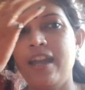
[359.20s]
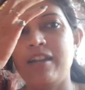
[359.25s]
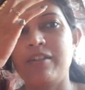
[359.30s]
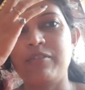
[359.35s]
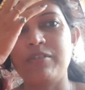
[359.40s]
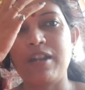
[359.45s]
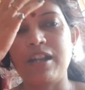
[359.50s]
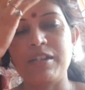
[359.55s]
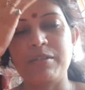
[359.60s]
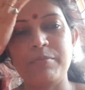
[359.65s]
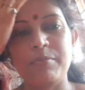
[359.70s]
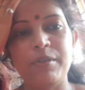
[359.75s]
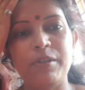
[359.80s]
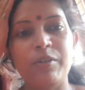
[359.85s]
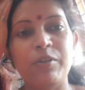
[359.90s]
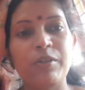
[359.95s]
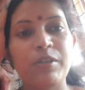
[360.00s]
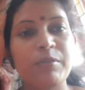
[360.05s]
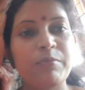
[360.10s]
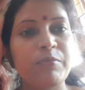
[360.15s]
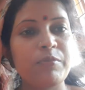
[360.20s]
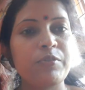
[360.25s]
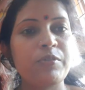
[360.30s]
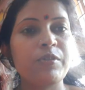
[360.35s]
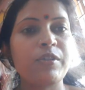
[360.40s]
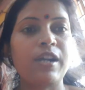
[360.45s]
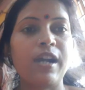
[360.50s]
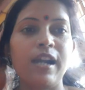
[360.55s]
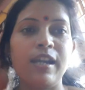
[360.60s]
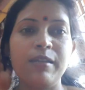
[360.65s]
এখন আসবে লক্ষ্মী
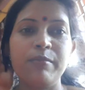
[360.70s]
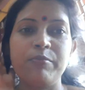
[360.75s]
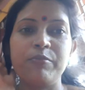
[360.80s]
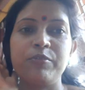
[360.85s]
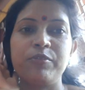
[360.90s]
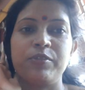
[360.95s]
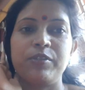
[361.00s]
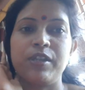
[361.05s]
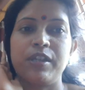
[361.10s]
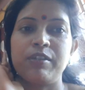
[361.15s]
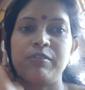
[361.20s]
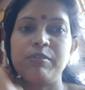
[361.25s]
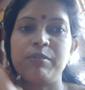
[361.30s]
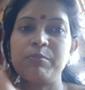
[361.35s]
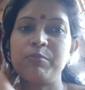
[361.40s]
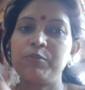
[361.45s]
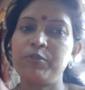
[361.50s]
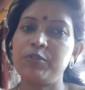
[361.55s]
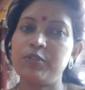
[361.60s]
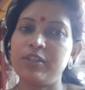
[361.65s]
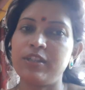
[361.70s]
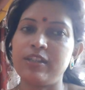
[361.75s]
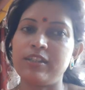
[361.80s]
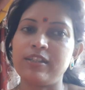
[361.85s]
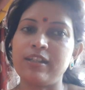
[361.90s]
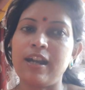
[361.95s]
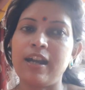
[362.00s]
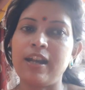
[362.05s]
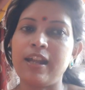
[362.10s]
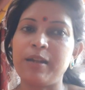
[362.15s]
পুজো কালী পুজো এইগুলো পুজো শেষ
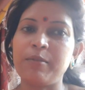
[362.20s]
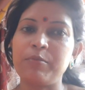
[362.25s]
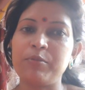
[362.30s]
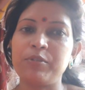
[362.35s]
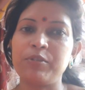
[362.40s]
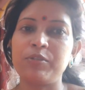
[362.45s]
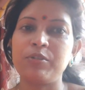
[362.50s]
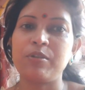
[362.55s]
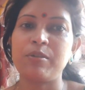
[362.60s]
আর এক বছর